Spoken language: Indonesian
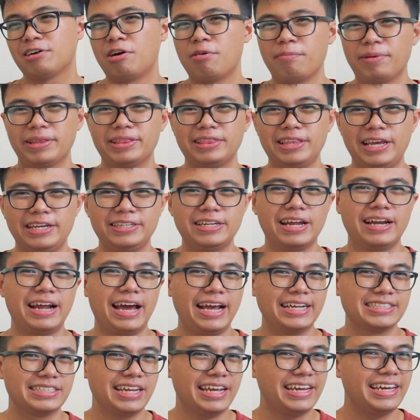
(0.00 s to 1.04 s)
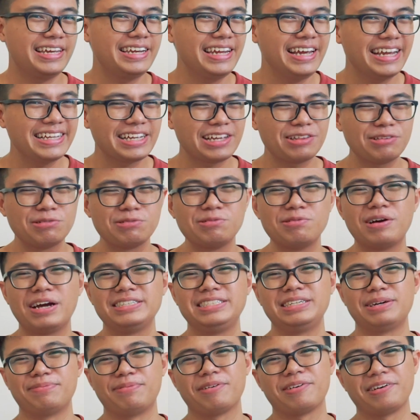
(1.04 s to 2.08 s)
Comet Lake, dan Ice Lake ini kita tunggu
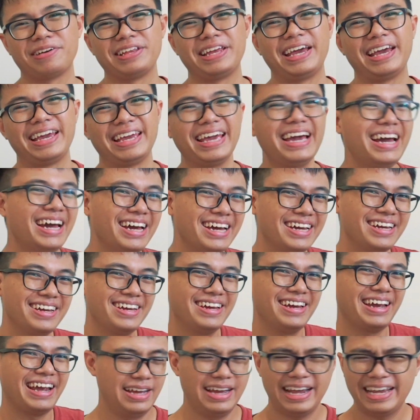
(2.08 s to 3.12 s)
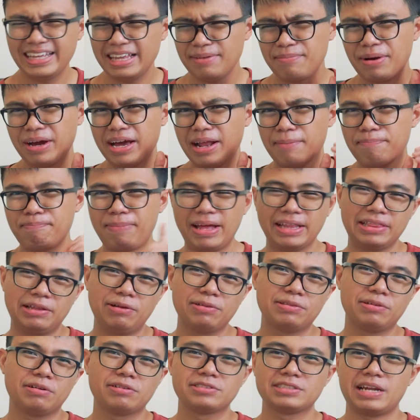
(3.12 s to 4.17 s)
aja pokoknya ya. Kita bakal
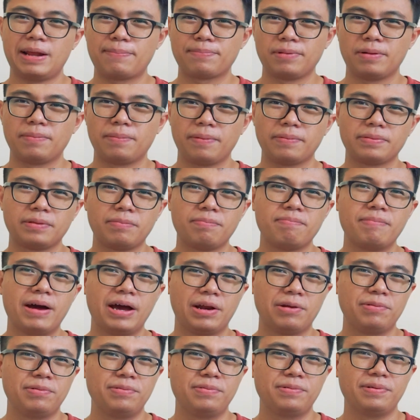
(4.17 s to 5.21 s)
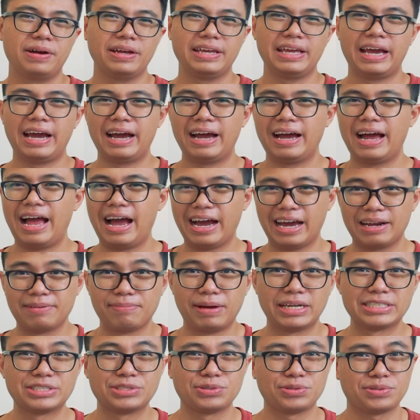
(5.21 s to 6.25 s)
pantau terus laptop-laptop baru yang akan
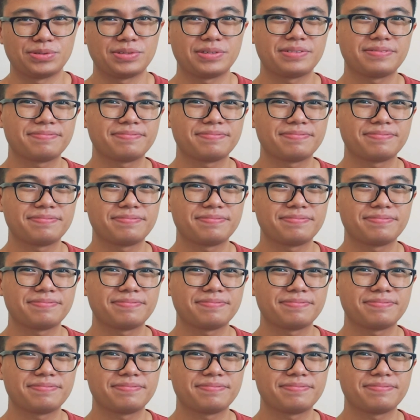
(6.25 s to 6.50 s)
masuk.